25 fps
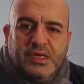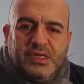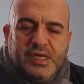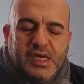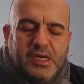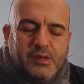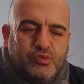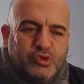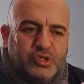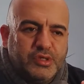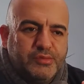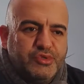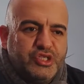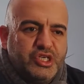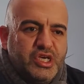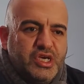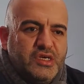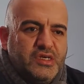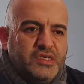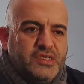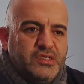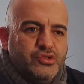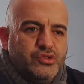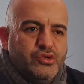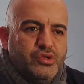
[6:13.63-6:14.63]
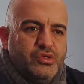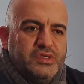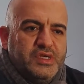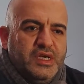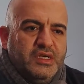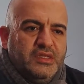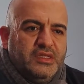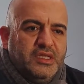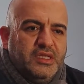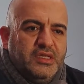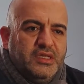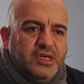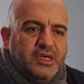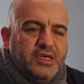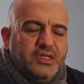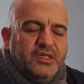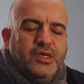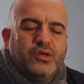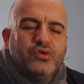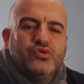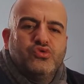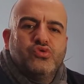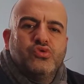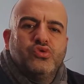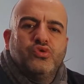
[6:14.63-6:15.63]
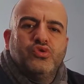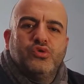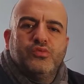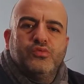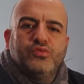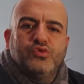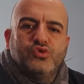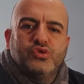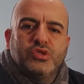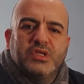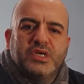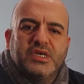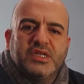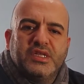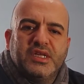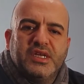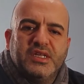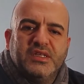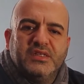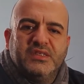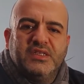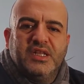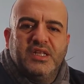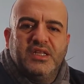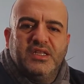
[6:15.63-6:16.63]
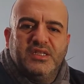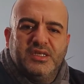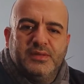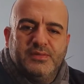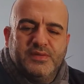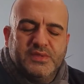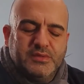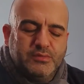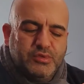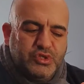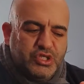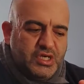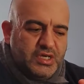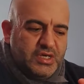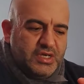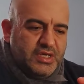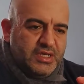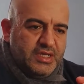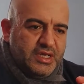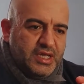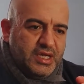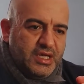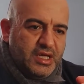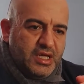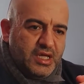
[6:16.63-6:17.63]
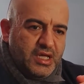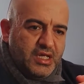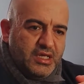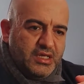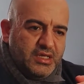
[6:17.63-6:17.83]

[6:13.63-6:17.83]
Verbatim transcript: Yani burada bir şeye kızıyorsak da ne kadar üzüldüğümüzü, ne kadar etkilendiğimizi bir şekilde